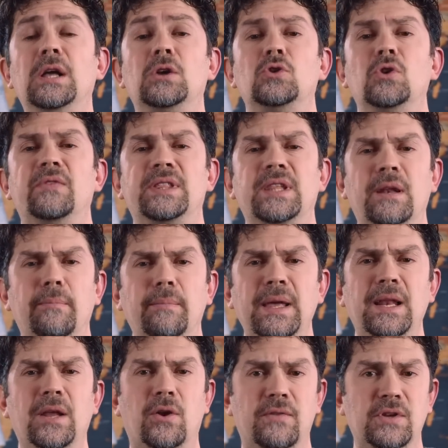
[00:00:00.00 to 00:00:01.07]
dove nel
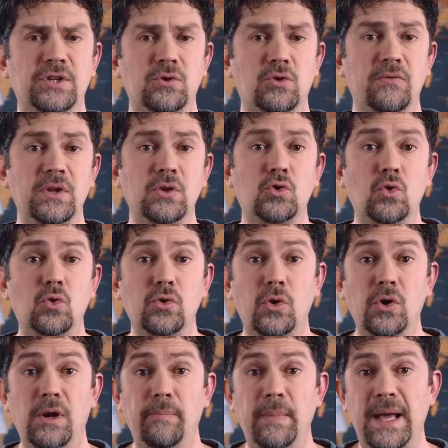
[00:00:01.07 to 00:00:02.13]

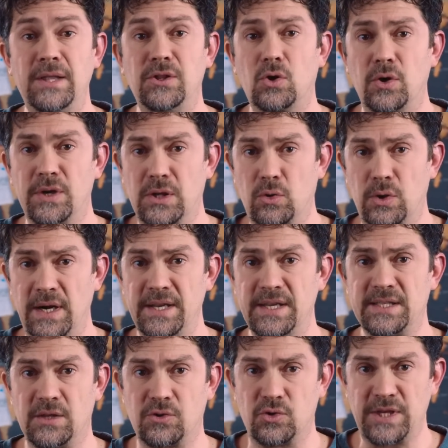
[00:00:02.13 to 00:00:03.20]
1921 il medico
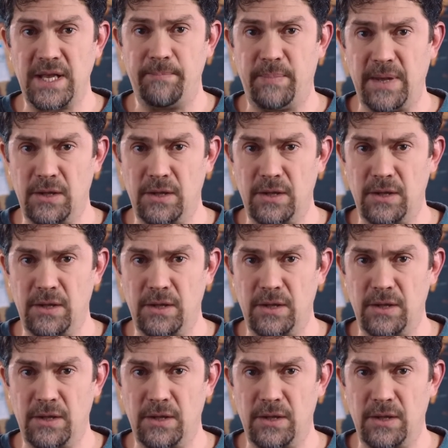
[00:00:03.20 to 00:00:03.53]
naturalista Giuseppe